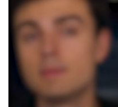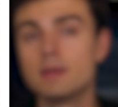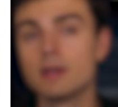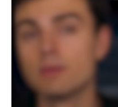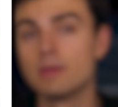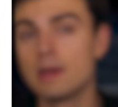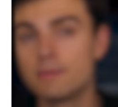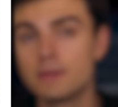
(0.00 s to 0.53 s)
eh bien
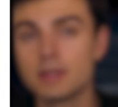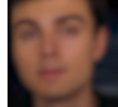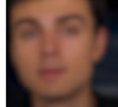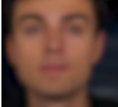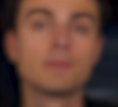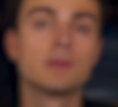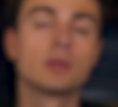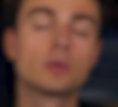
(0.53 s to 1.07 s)
on
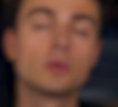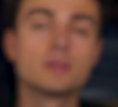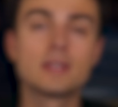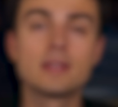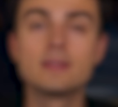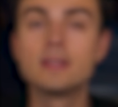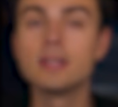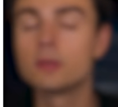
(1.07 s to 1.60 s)
affirme que
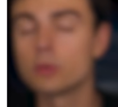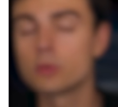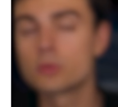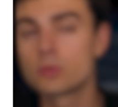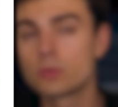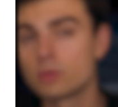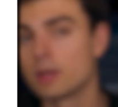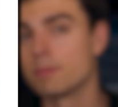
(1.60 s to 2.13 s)
cette
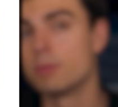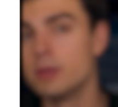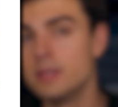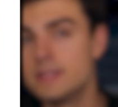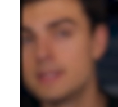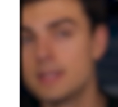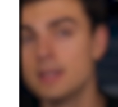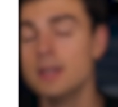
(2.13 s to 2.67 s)
détention d'un
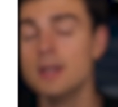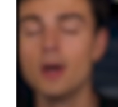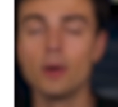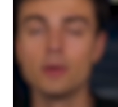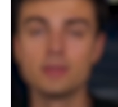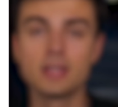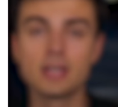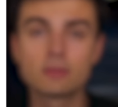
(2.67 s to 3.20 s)
policier
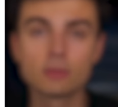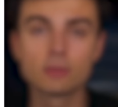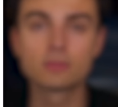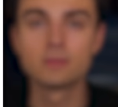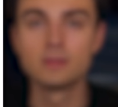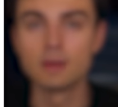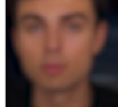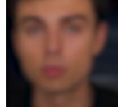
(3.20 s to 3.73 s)
en
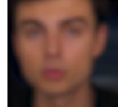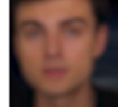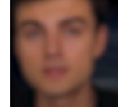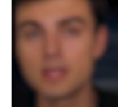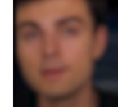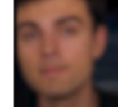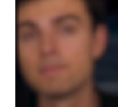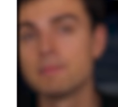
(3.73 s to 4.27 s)
attente d'un
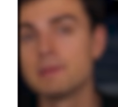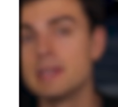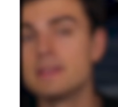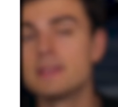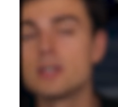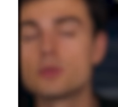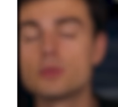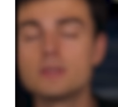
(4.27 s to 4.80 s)
procès
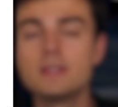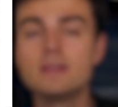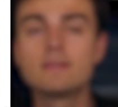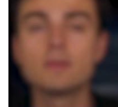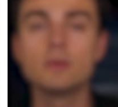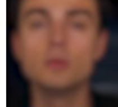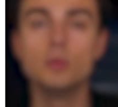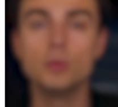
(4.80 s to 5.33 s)
était, je
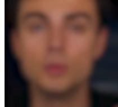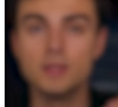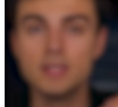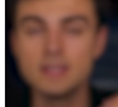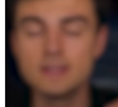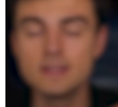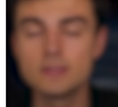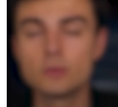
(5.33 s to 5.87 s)
cite, une
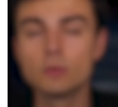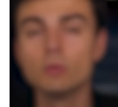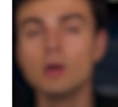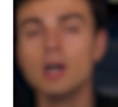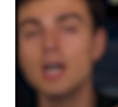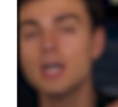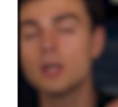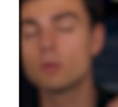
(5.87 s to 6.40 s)
décision
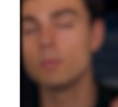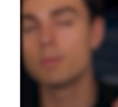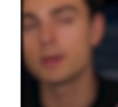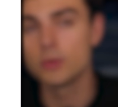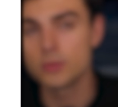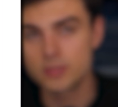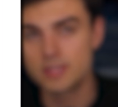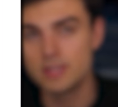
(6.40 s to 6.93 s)

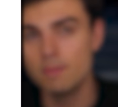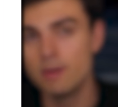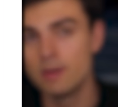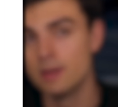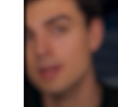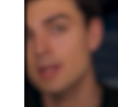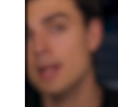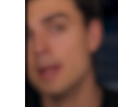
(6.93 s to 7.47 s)
incompréhensible.